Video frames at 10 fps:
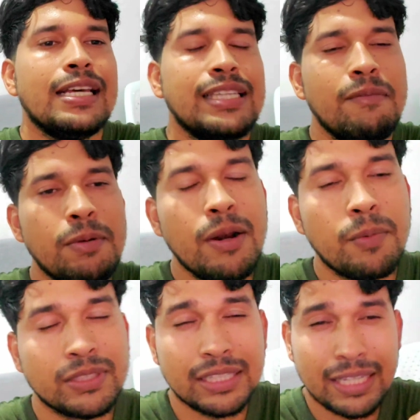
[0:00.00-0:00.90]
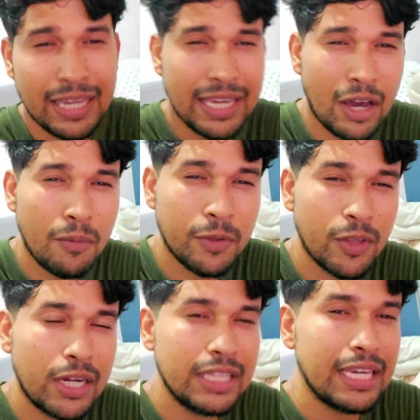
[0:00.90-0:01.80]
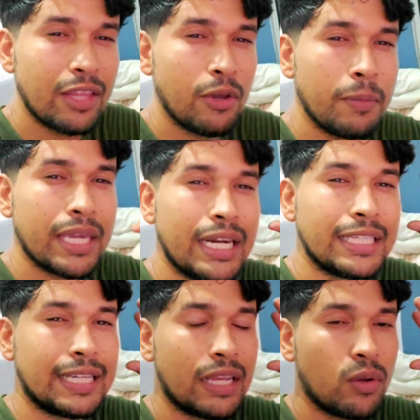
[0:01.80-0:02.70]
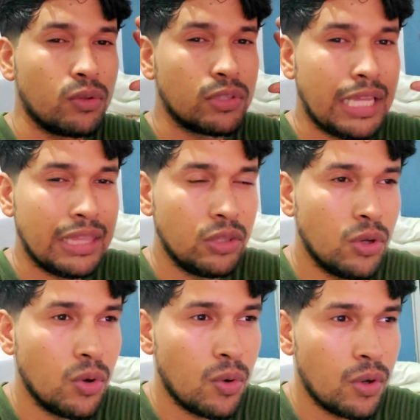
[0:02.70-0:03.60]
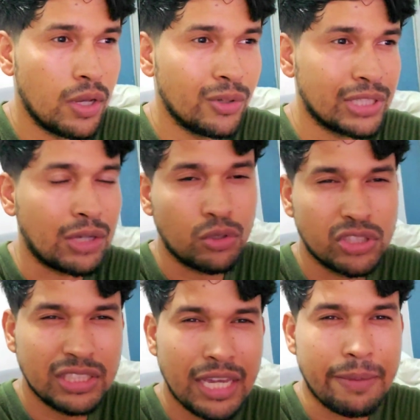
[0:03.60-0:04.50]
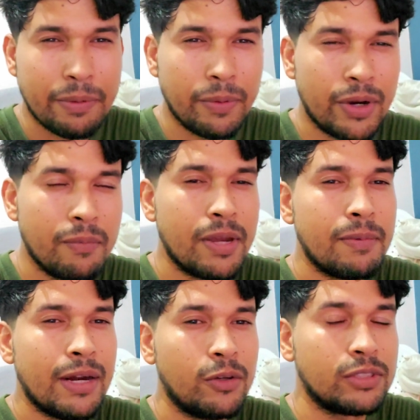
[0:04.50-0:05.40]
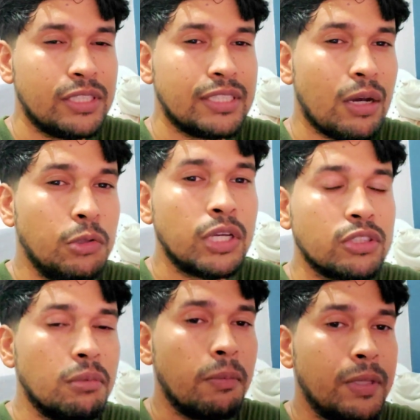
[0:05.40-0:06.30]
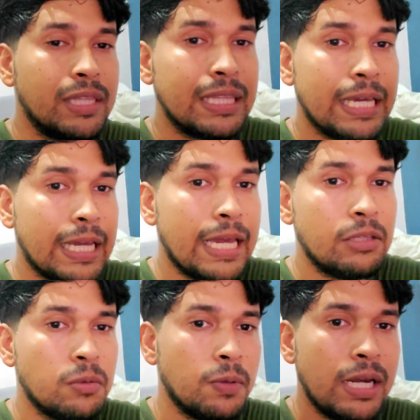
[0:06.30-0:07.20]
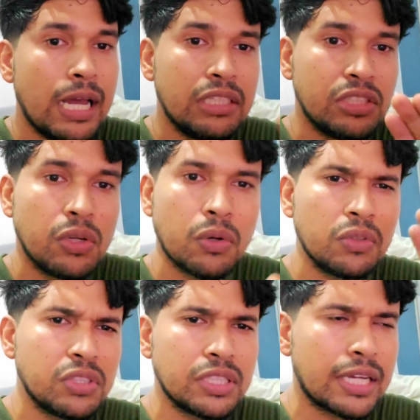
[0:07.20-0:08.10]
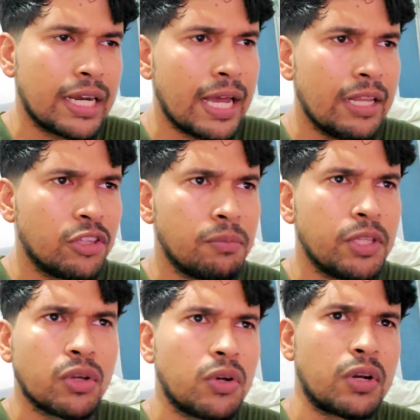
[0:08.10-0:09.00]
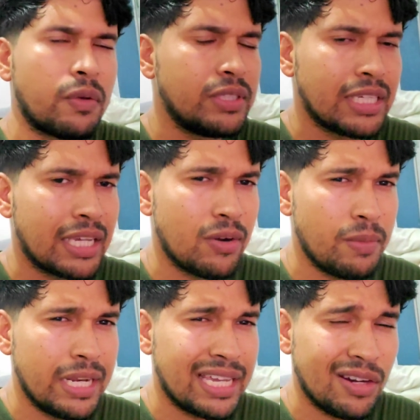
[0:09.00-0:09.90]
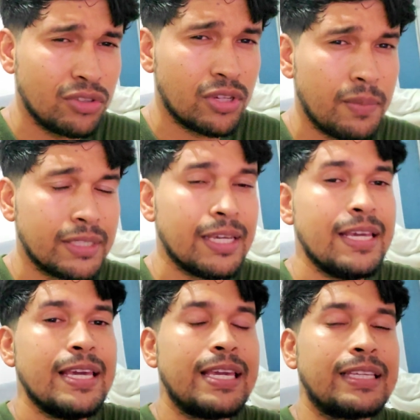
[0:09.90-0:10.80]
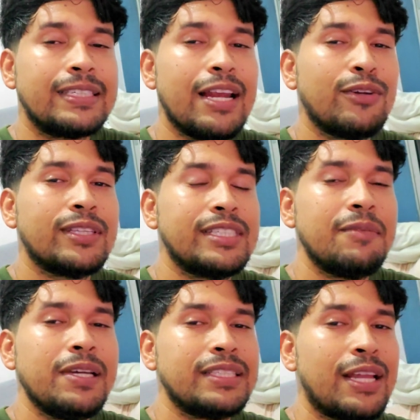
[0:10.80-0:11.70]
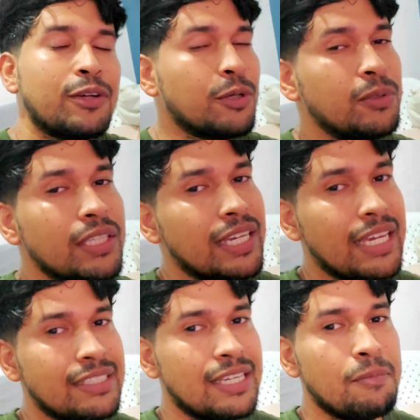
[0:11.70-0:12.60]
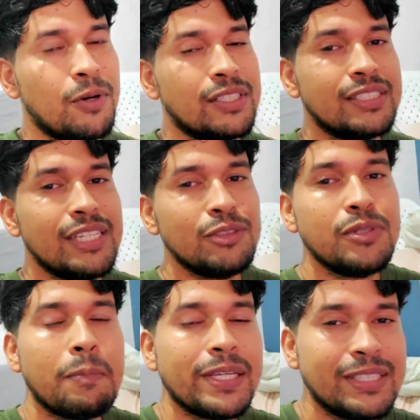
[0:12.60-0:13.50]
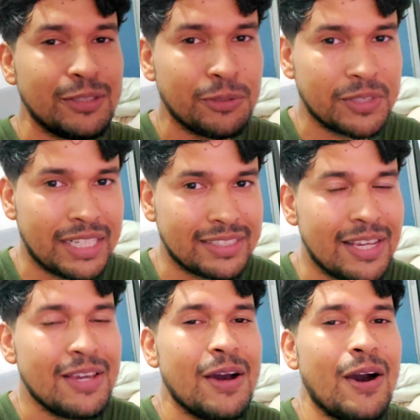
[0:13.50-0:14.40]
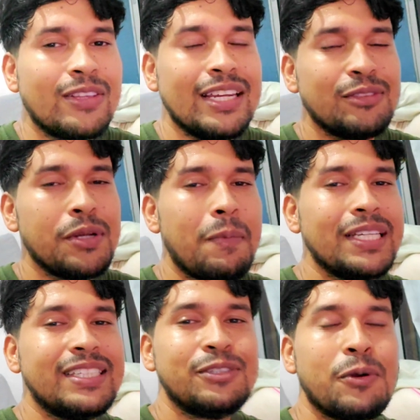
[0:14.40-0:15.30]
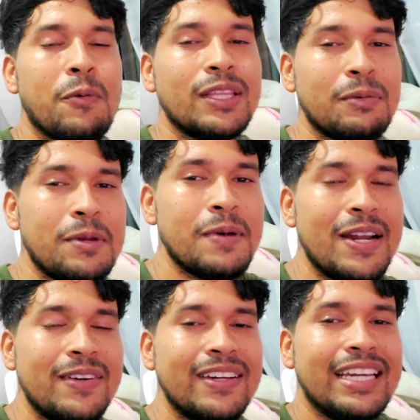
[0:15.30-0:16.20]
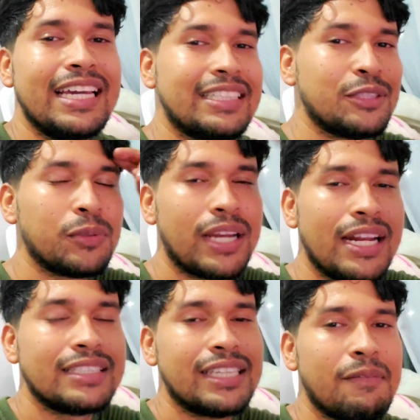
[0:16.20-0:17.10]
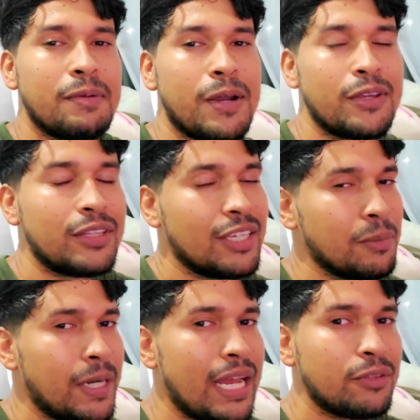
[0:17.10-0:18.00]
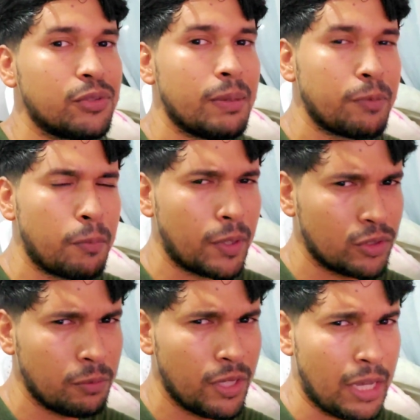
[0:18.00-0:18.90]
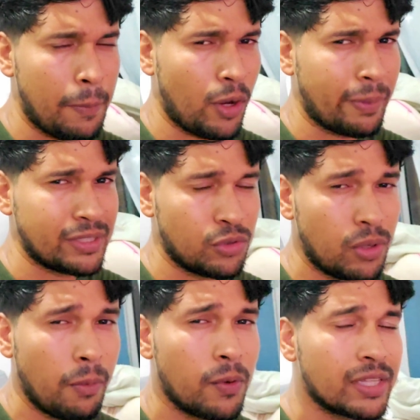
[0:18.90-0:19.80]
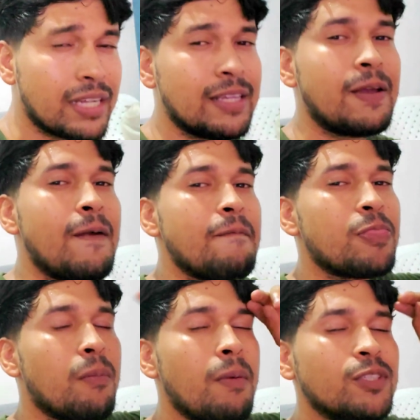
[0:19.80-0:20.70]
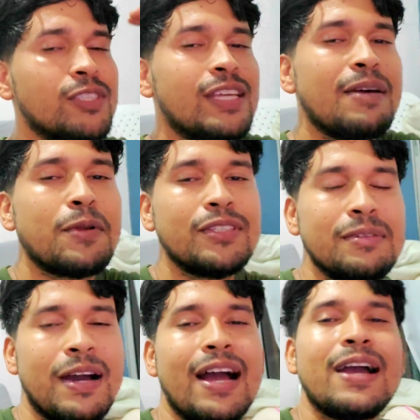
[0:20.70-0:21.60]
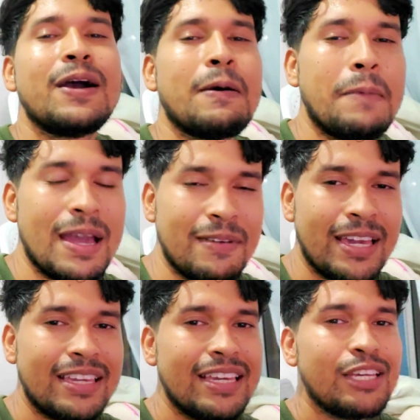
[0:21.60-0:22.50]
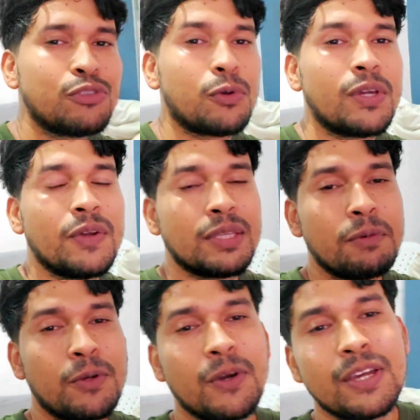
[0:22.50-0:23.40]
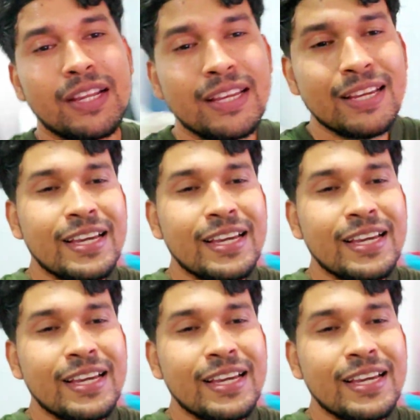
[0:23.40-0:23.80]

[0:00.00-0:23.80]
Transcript: Así que mi hermano, pues hasta aquí ha llegado el video del día de hoy. Mañana les estaré contando otras cositas. Y pues bueno, mi hermano, si te ha gustado, simplemente deja ahí tu buen like. Si no conoces el canal, yo te invito a que lo revises, que lo mires, que lo observes. Y que si algo te sirve, si algo te gusta, te quedes aquí. Porque si tienes una PlayStation 3 o tienes una PlayStation 4, mi hermano, este es tu canal. Así que mi hermano, yo no te quito más nada de tu tiempo. Pero que también Espero que pases una muy buena tarde. Nos vemos hasta la próxima. Bye, bye. Suscríbete, mi brother.